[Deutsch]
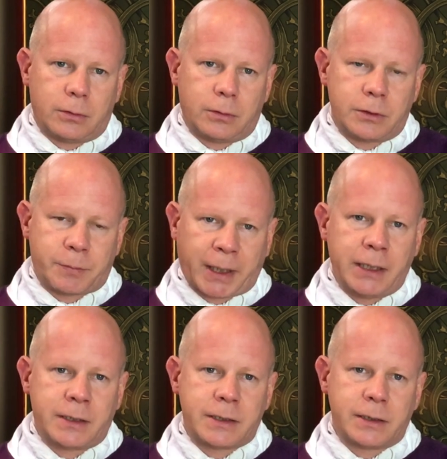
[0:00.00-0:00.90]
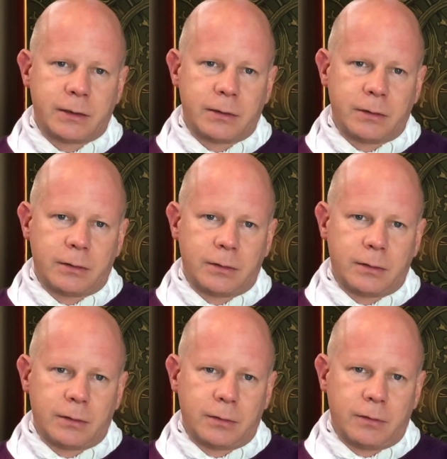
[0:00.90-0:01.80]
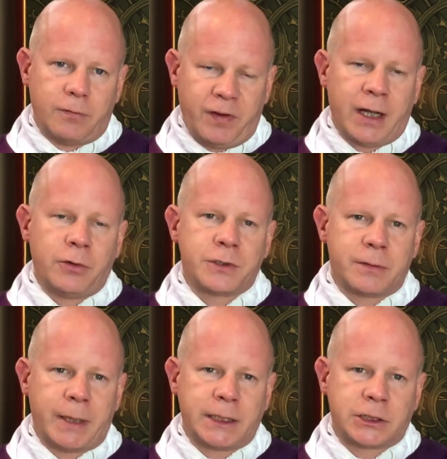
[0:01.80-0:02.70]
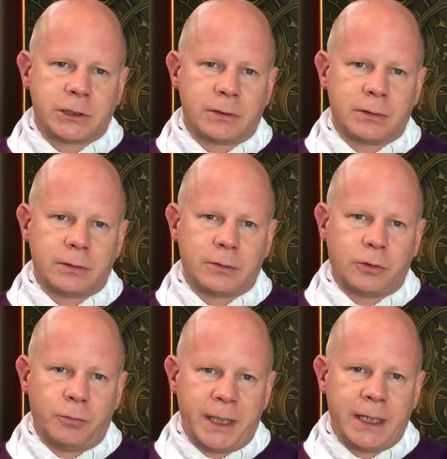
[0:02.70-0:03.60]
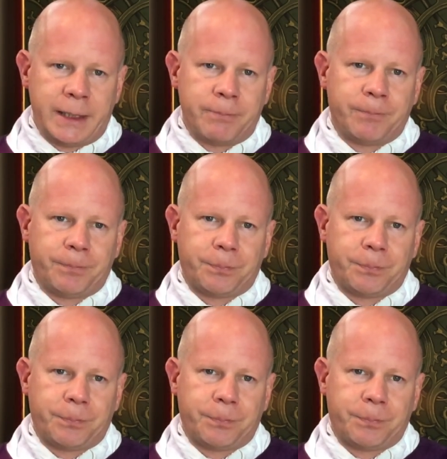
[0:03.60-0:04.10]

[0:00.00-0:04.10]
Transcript: und bringt wehrlose Menschen um ihr Leben.